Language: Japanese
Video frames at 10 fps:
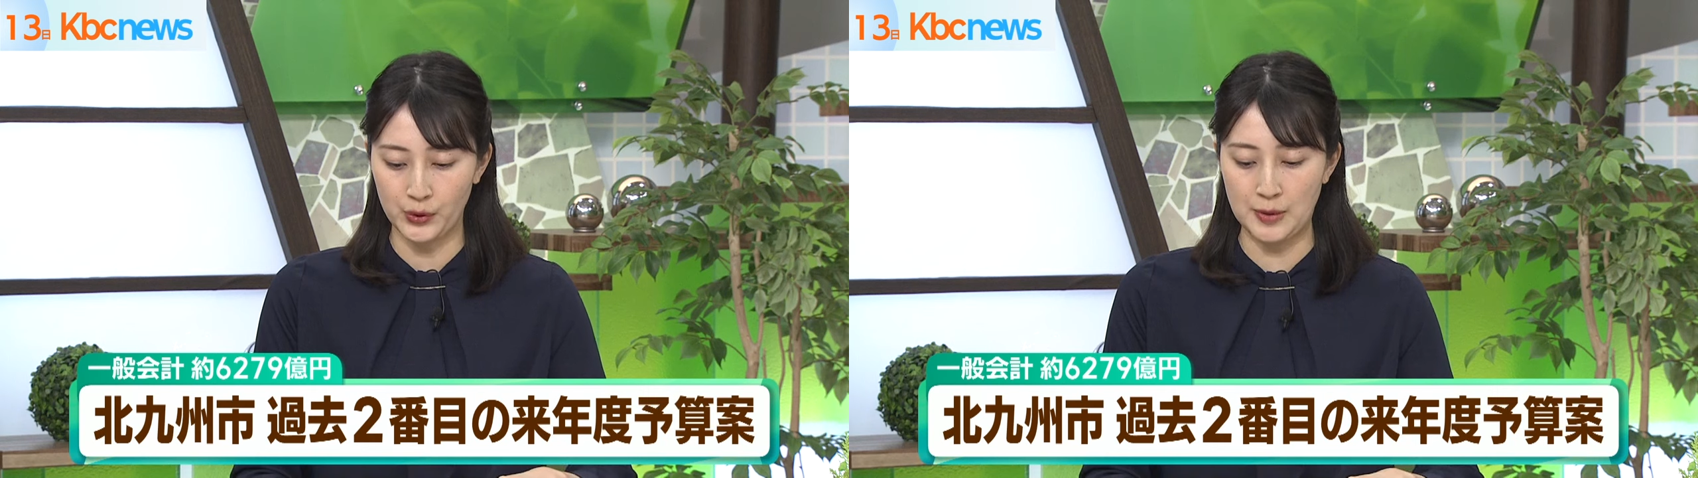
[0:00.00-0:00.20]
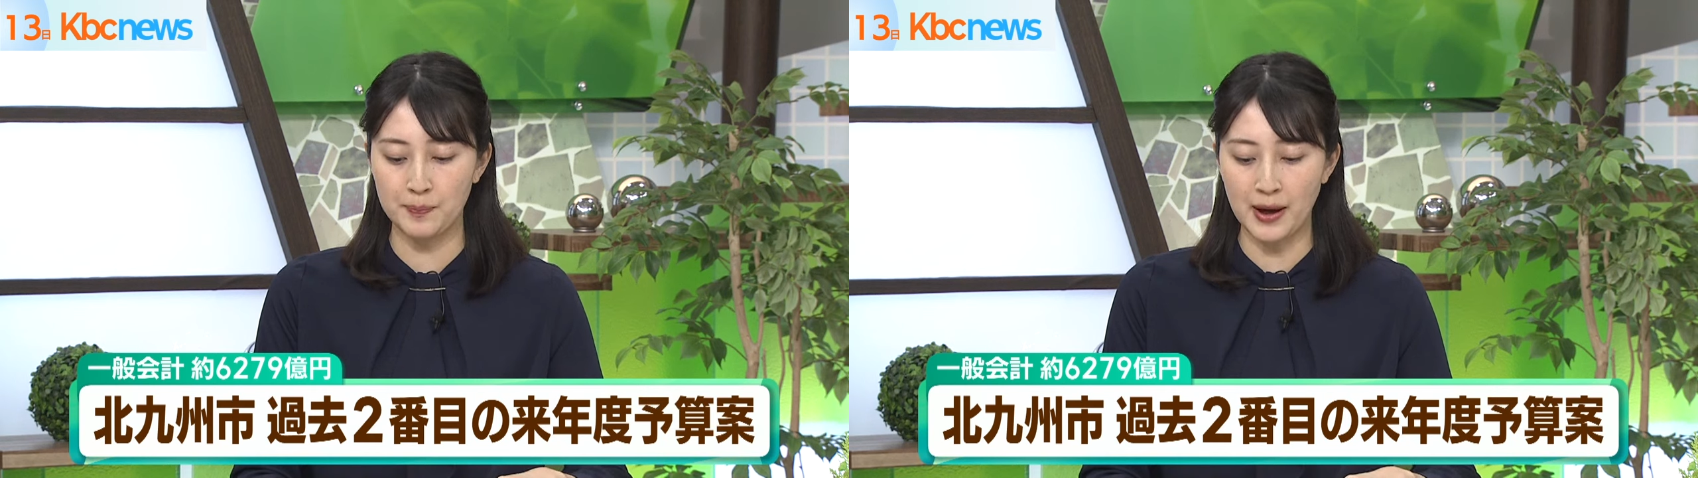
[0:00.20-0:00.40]

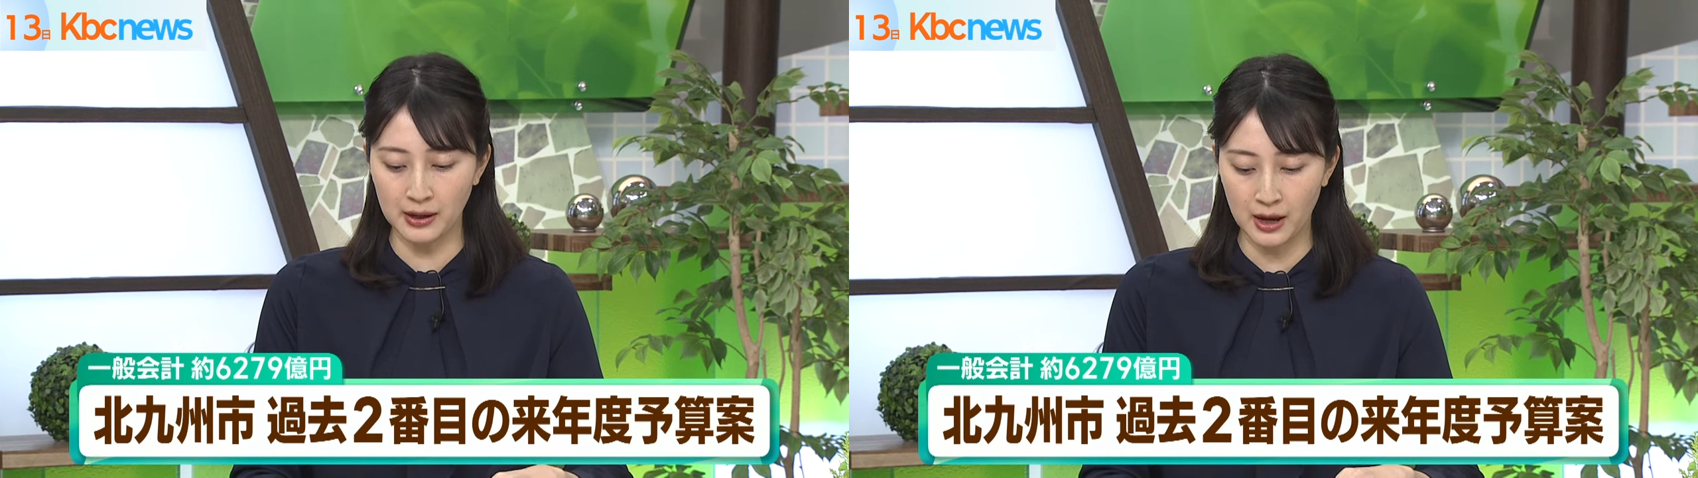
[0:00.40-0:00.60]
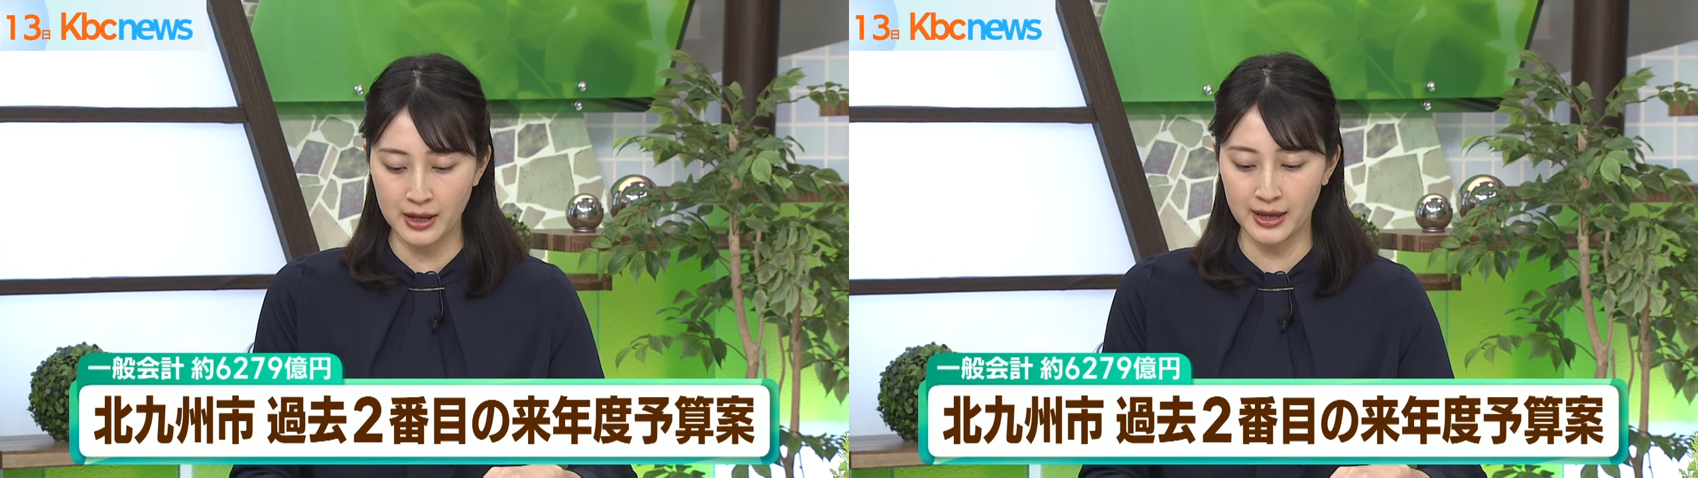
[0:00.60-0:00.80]
一
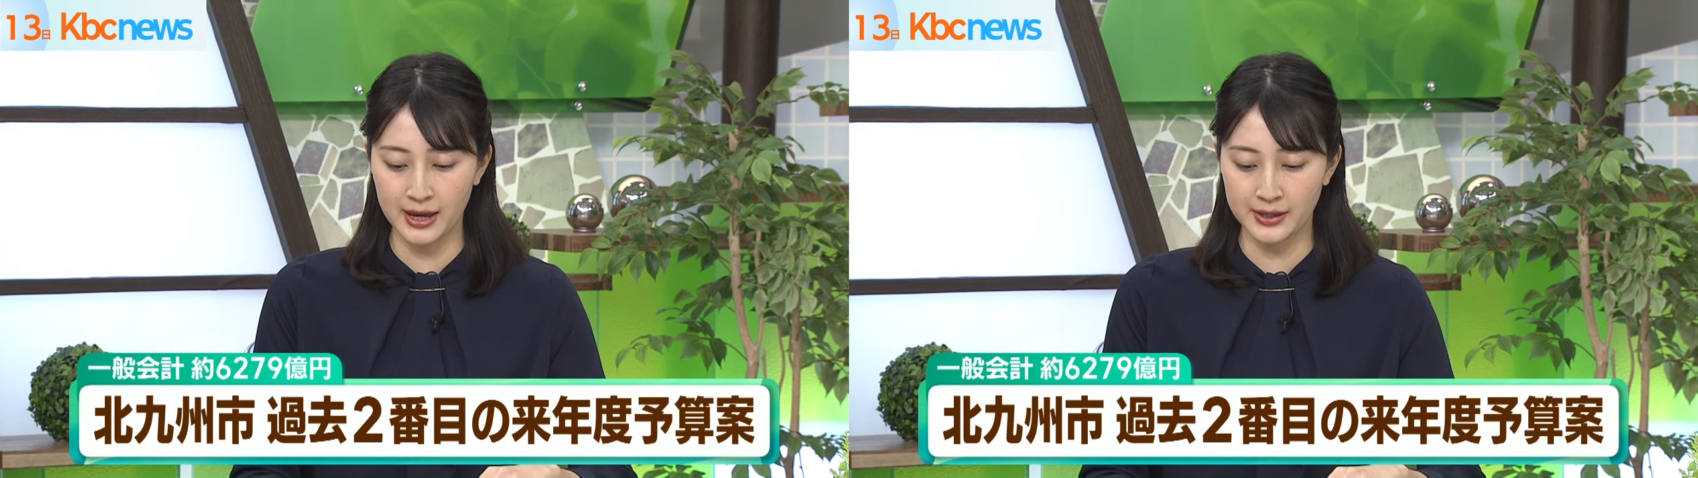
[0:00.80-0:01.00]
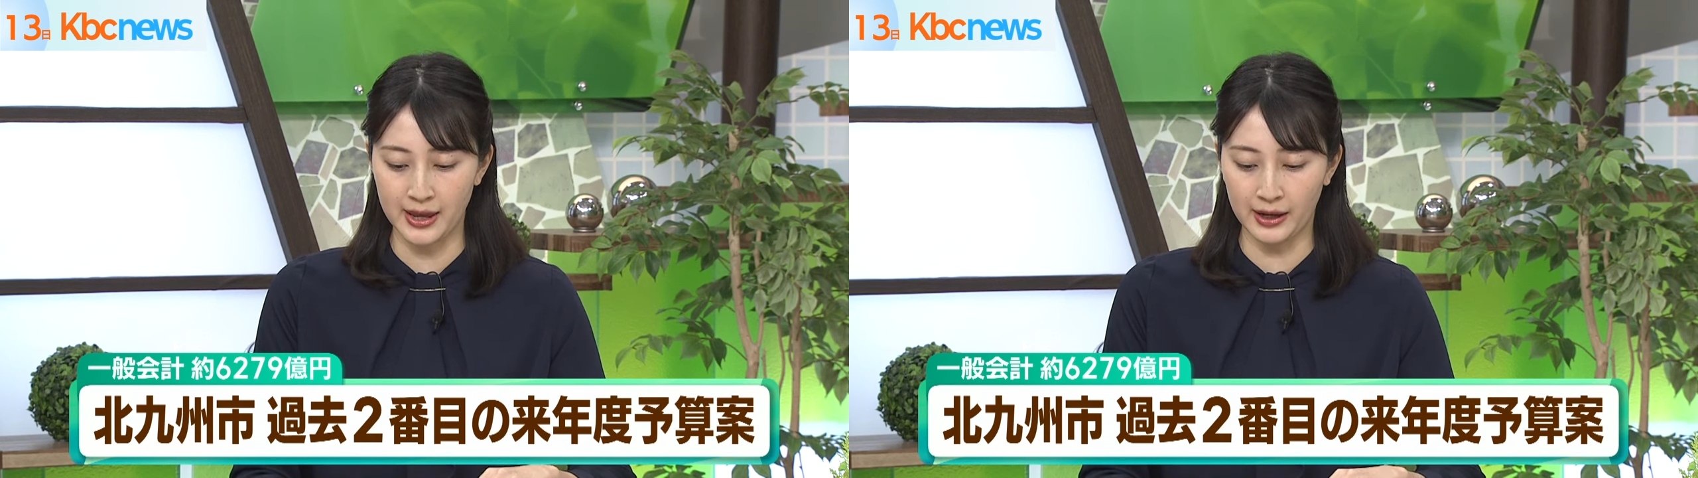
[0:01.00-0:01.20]
般会
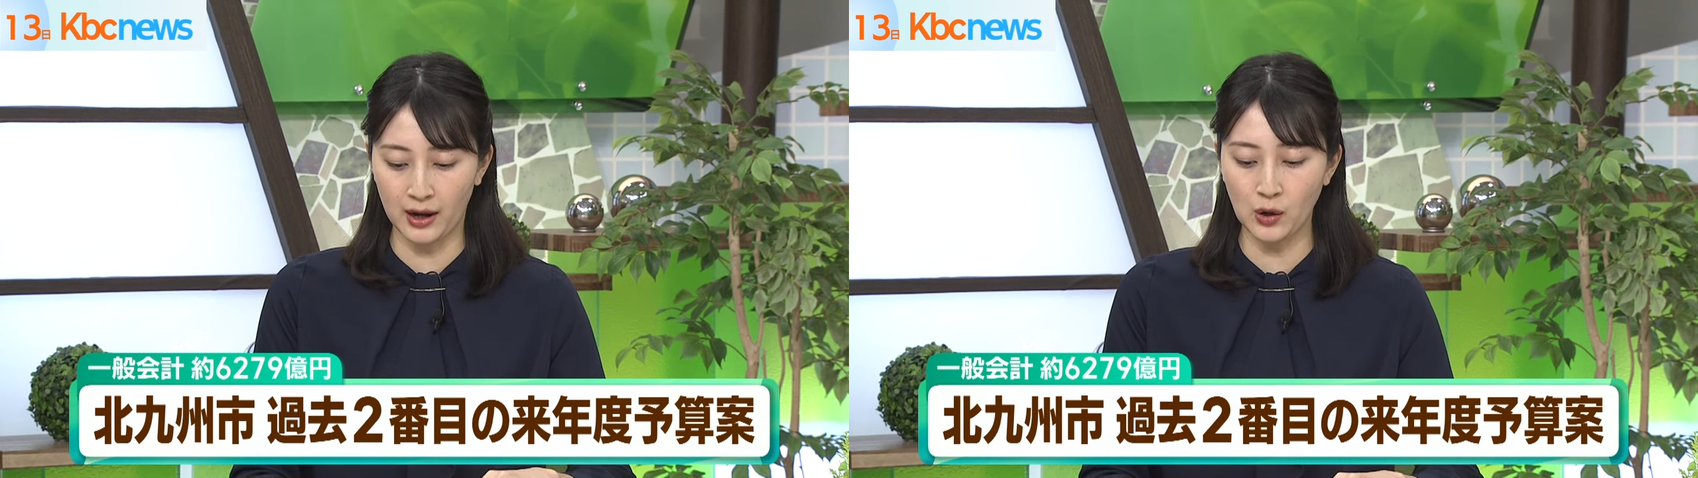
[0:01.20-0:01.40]
計で